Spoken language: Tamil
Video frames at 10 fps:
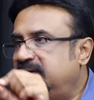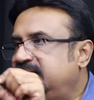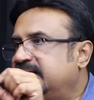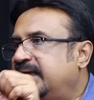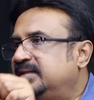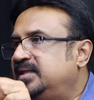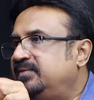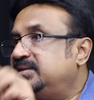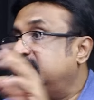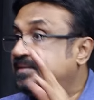என்ற கருத்தை
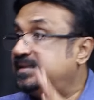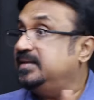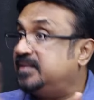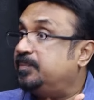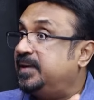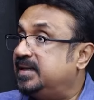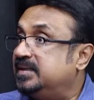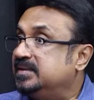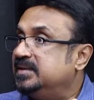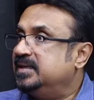வைத்தால்
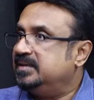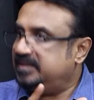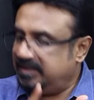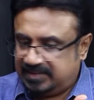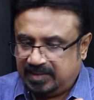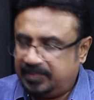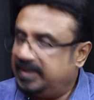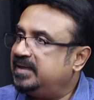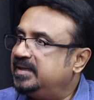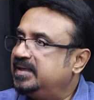திருத்தப்பட்டது
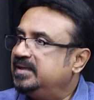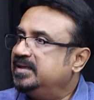திருத்தப்பட்டு